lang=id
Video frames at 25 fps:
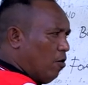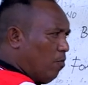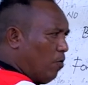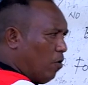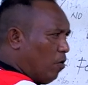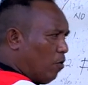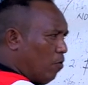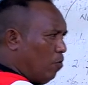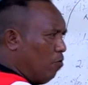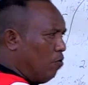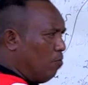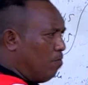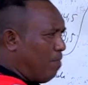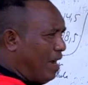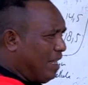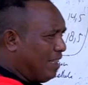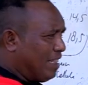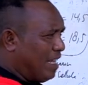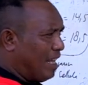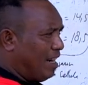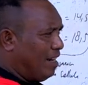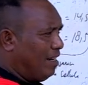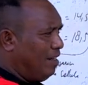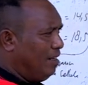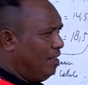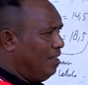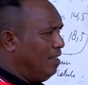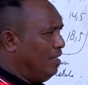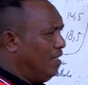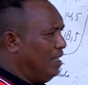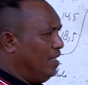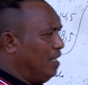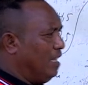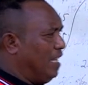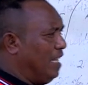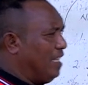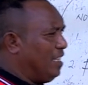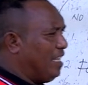nomor un batar,
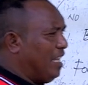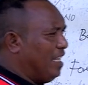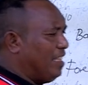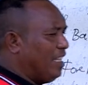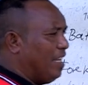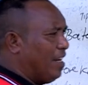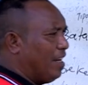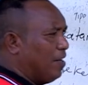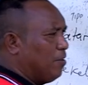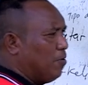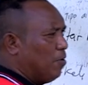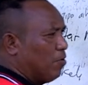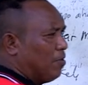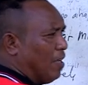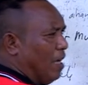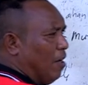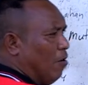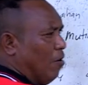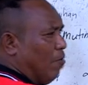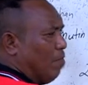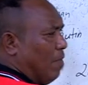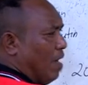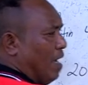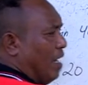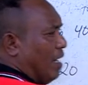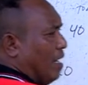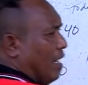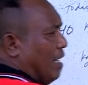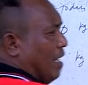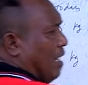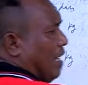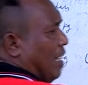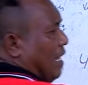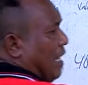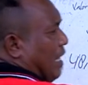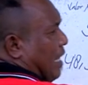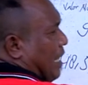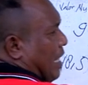ite tan resultado mak
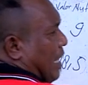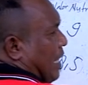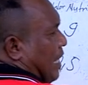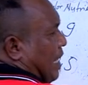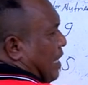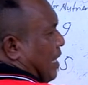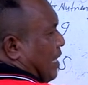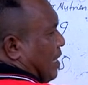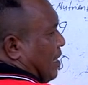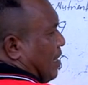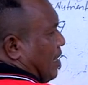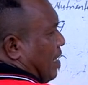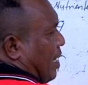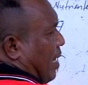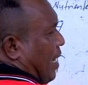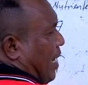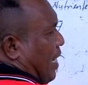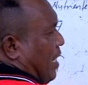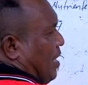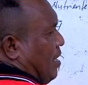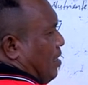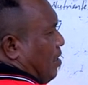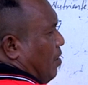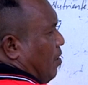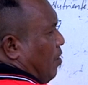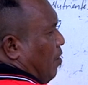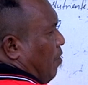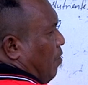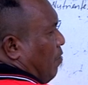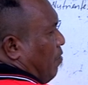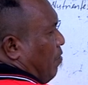3,6.